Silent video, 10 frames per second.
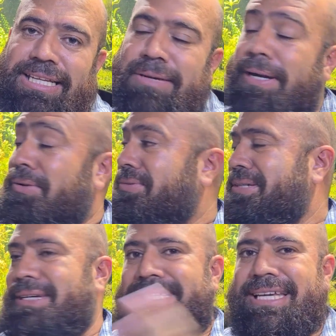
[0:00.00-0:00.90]
Y bueno,
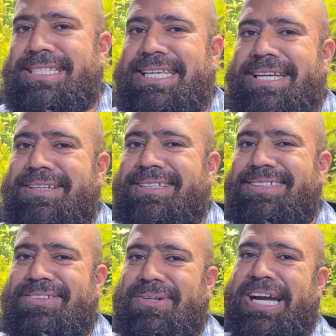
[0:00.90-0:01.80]
sin más que decir,
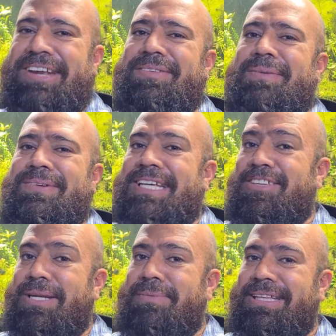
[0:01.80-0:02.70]
yo digo que nos vamos al
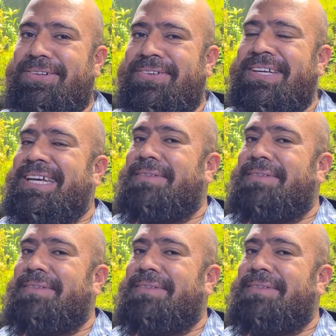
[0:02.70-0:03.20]
experimento.